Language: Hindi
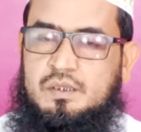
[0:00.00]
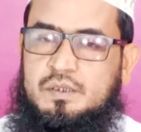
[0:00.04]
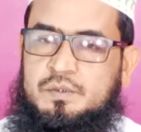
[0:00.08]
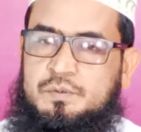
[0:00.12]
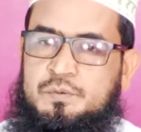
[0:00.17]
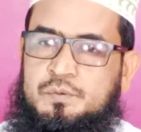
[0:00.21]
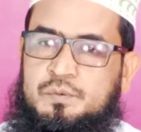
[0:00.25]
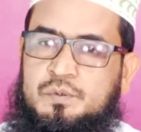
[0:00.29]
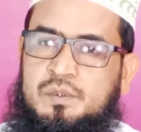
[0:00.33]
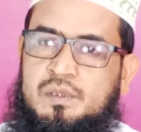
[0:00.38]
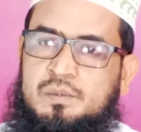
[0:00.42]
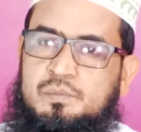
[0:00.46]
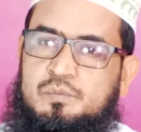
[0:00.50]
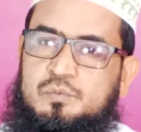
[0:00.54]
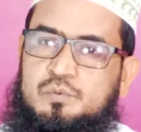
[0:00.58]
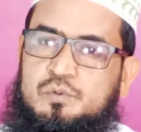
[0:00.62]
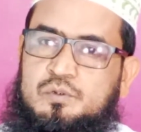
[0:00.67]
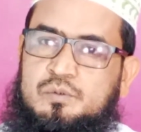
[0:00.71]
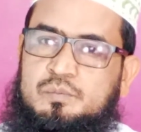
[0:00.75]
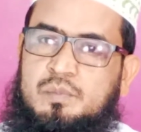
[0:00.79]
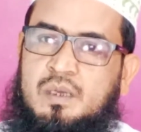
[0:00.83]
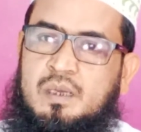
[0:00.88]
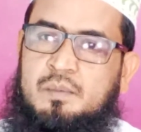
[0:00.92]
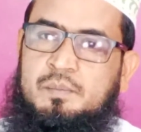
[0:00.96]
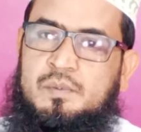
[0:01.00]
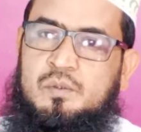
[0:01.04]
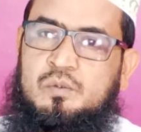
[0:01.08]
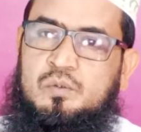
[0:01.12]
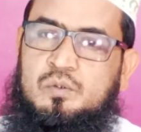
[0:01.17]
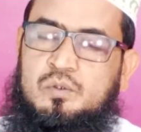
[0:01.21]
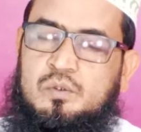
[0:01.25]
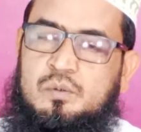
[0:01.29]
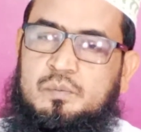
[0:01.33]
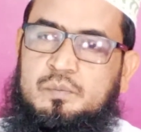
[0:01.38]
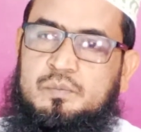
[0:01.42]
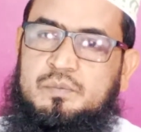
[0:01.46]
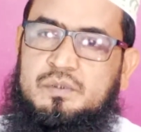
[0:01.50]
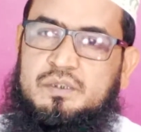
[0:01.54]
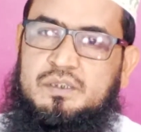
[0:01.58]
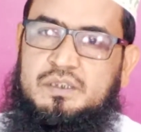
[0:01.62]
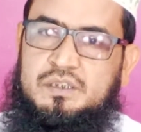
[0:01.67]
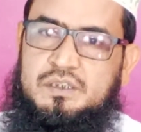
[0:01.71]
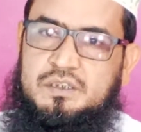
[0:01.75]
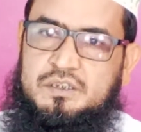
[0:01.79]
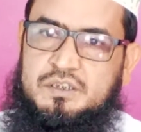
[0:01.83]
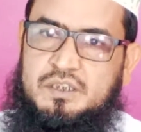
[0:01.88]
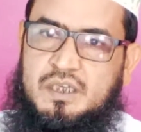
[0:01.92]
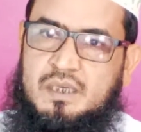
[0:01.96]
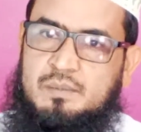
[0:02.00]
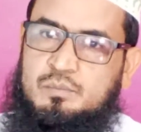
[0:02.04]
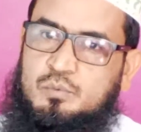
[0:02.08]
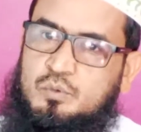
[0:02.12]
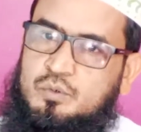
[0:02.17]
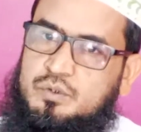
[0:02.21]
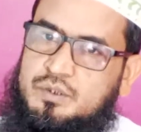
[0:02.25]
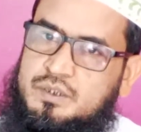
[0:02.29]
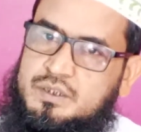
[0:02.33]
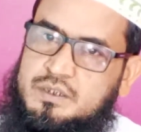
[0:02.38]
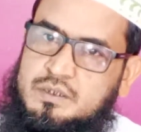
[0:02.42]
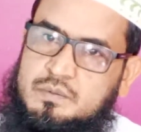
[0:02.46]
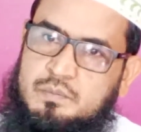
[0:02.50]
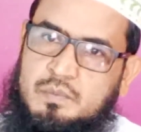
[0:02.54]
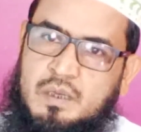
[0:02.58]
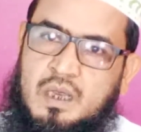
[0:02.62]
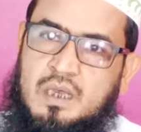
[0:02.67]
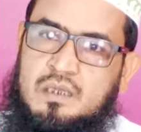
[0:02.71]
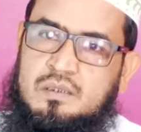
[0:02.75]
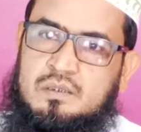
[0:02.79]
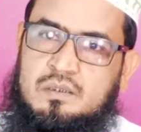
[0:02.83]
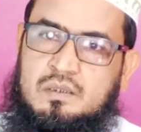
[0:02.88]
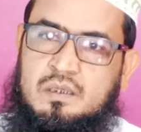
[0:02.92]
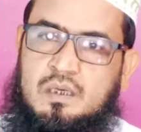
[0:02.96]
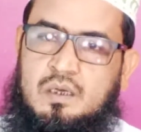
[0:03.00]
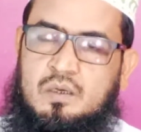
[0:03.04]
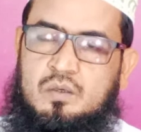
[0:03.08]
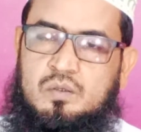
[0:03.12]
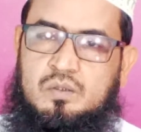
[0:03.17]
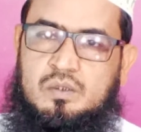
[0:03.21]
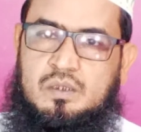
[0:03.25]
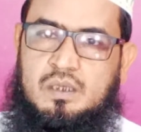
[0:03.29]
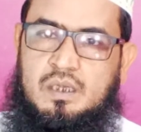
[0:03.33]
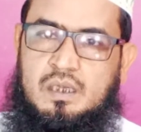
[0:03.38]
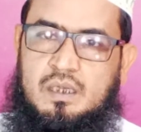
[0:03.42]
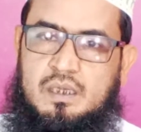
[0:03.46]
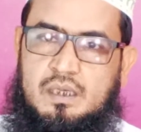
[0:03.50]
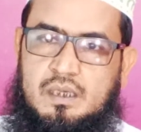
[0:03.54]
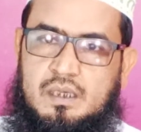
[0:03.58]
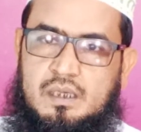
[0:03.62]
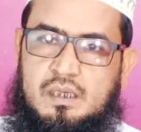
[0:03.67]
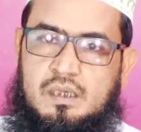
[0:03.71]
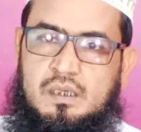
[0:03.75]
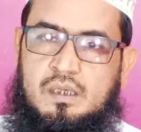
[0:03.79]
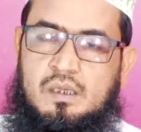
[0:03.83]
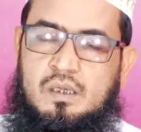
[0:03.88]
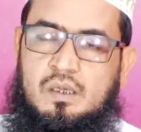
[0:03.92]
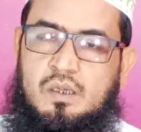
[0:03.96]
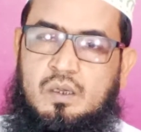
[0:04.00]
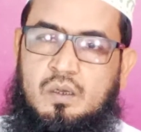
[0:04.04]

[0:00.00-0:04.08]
कि चूँकि मूजबा में हुक्म ईजाब इस बात का होता है